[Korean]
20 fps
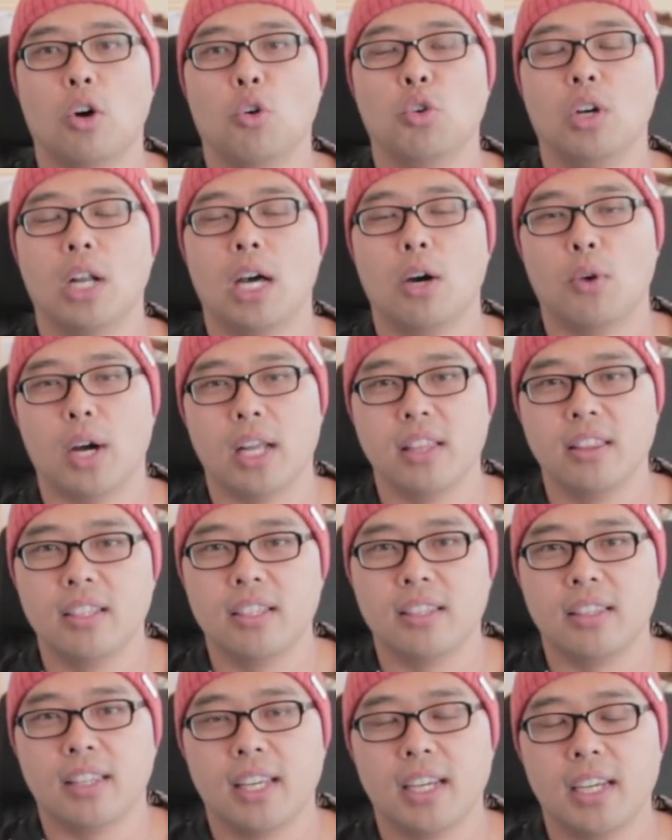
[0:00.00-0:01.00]

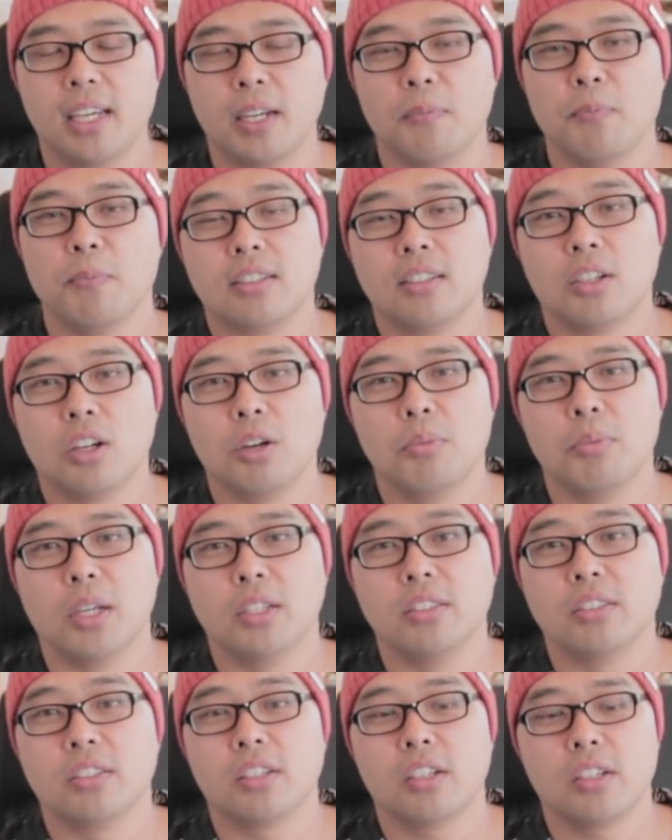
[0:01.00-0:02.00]
올라왔는데,
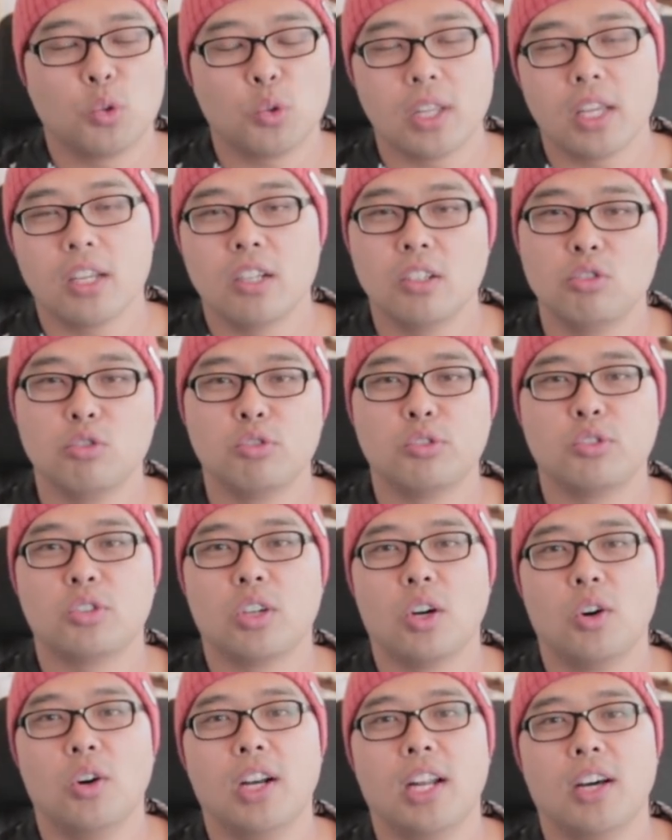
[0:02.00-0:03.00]
그러면서 또 다른
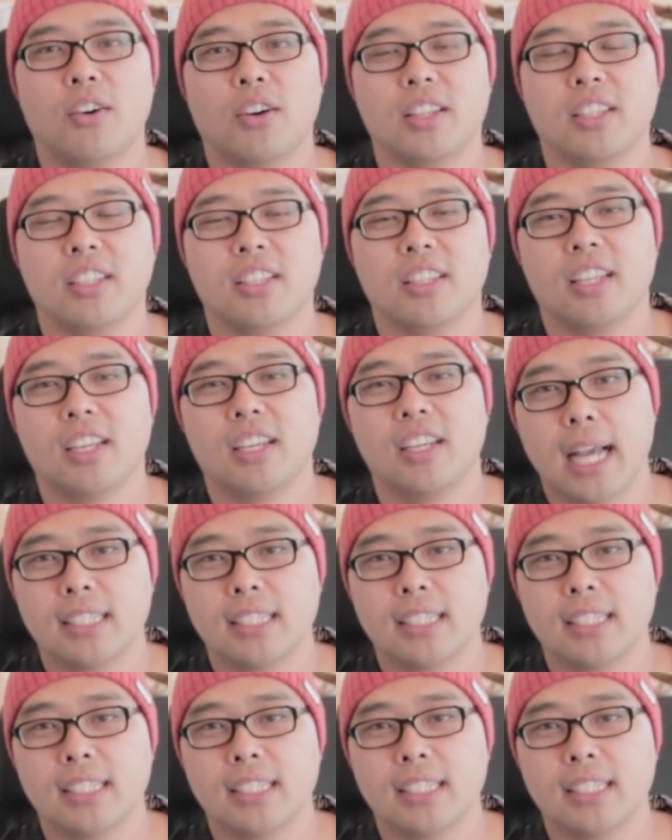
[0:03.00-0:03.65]
뉴스가 올라왔는데,